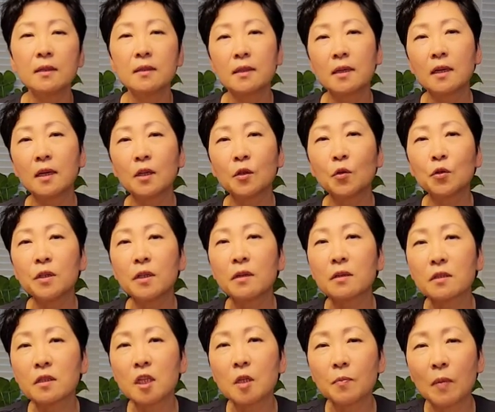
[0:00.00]
제가 교실에서
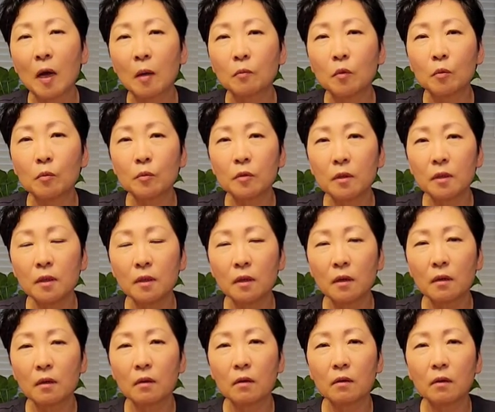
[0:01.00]
쓰는 방법은
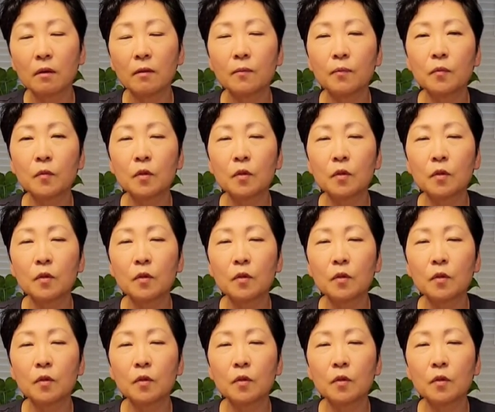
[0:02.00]
어,